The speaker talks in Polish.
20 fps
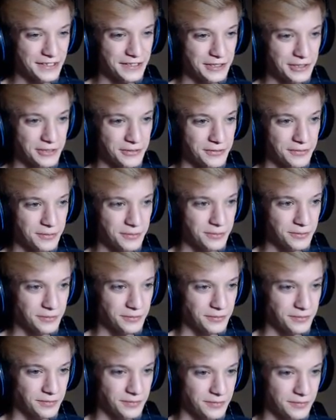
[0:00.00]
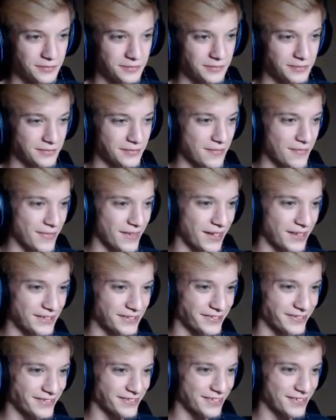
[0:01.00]
Możecie gaśnicę dać, co?
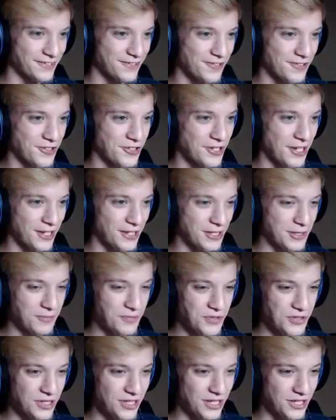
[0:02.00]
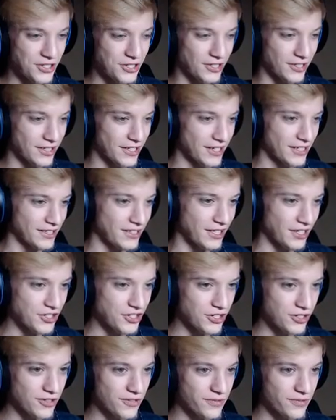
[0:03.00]
Dzięki, przyda się. Da się go